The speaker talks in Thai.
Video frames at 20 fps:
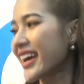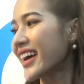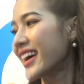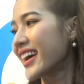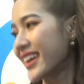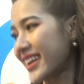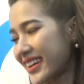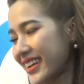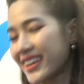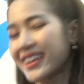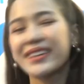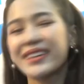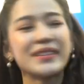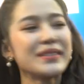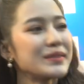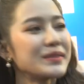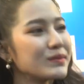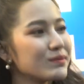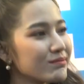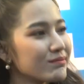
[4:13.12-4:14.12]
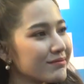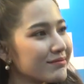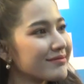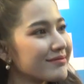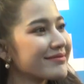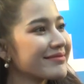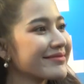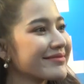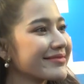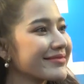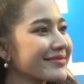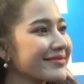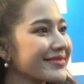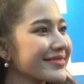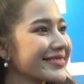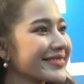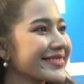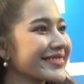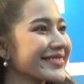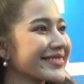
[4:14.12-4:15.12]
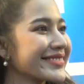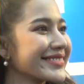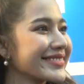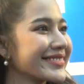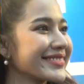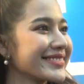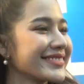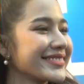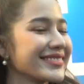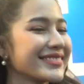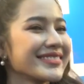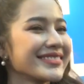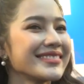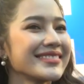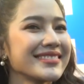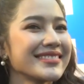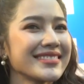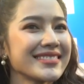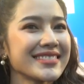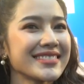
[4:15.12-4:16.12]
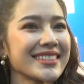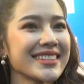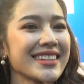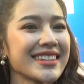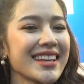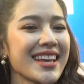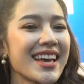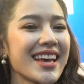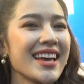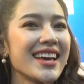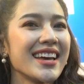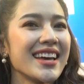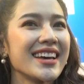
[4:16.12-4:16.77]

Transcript: แสดงว่าหลังจากนี้อาจจะมีลุ้นรูปคู่หรืออะไรได้แล้วใช่ไหม